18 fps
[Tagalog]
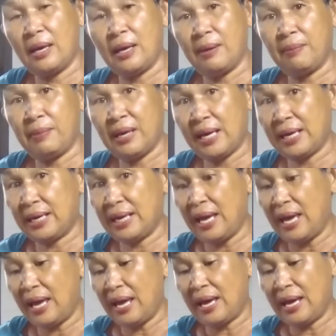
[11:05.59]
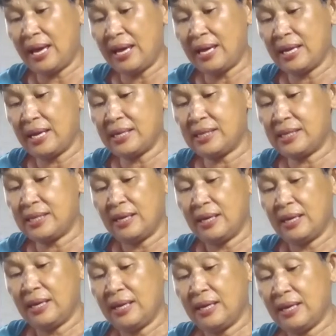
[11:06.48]
mga guys,
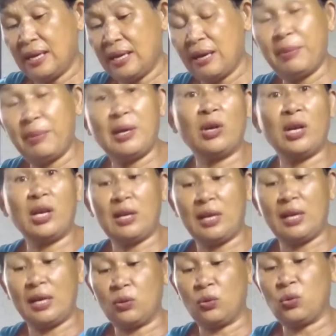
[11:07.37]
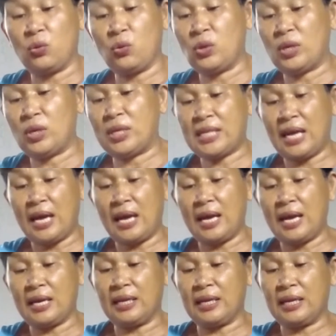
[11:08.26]
na meron kayo natutunan sa
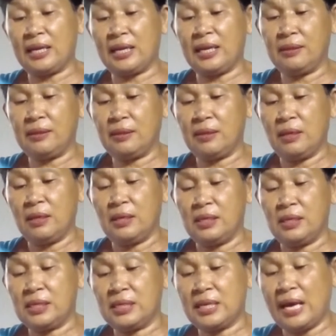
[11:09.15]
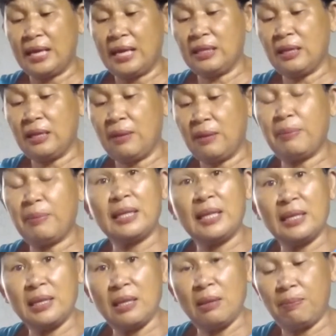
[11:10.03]
akin, sa ating
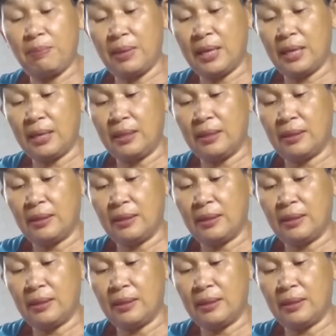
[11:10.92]
pagtitipid.